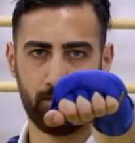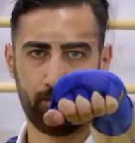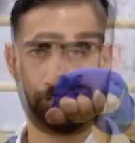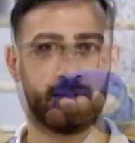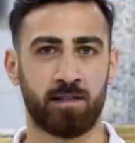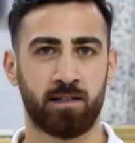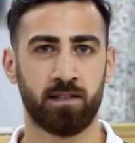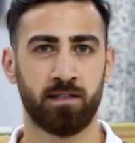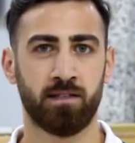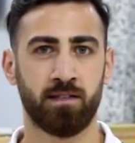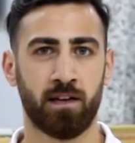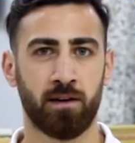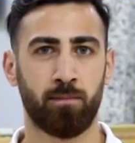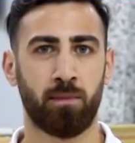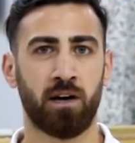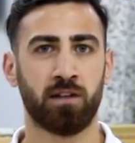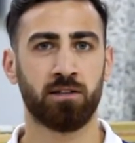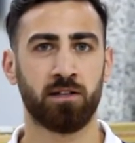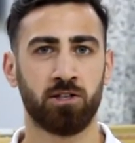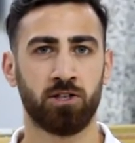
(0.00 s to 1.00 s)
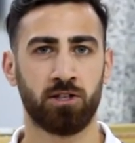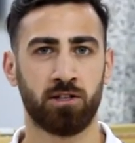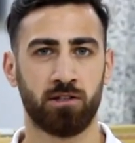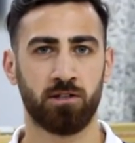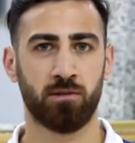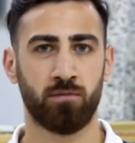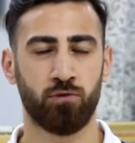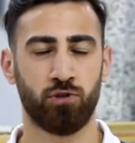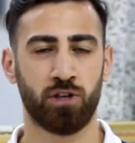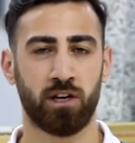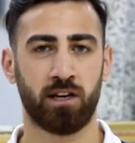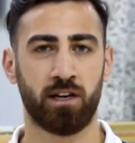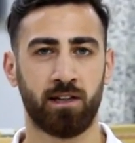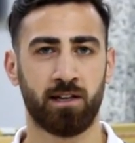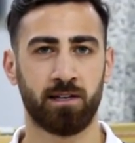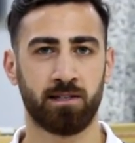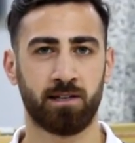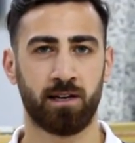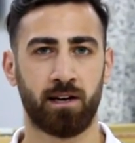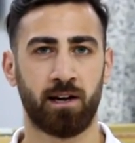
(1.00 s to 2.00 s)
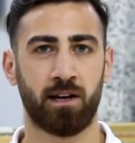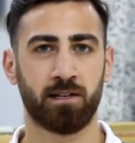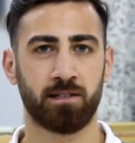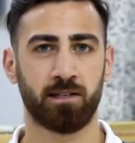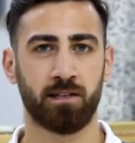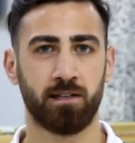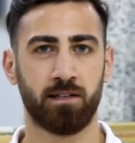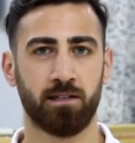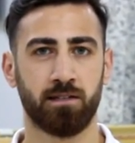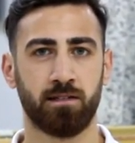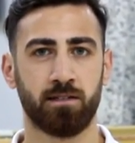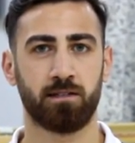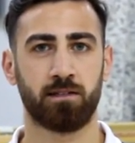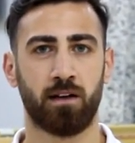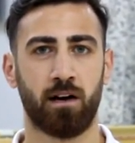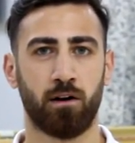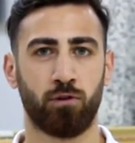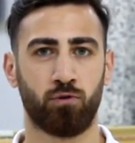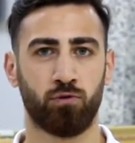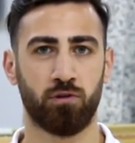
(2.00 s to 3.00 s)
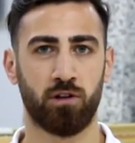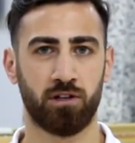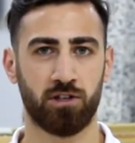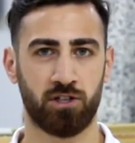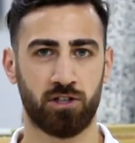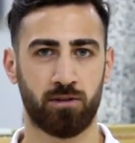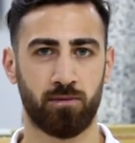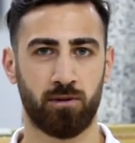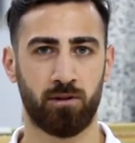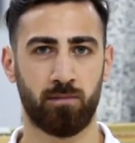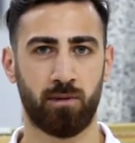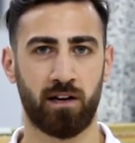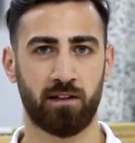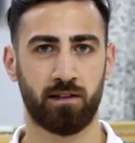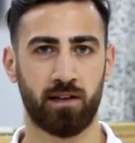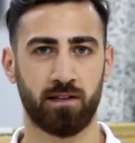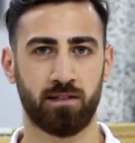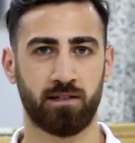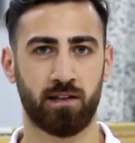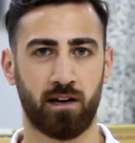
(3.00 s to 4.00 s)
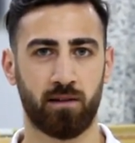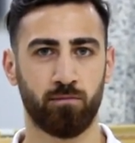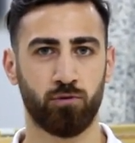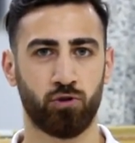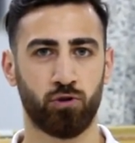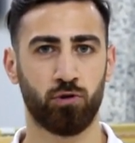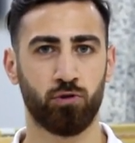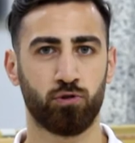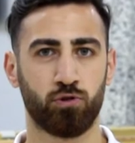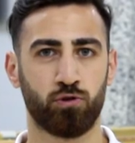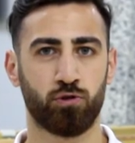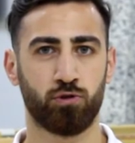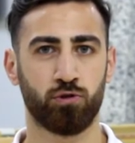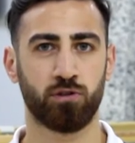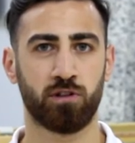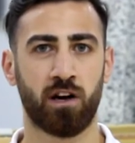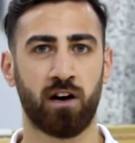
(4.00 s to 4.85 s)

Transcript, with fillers: Siz de bandajınızı bu şekilde sararsanız daha kullanışlı bir bandaj sarmış olursunuz.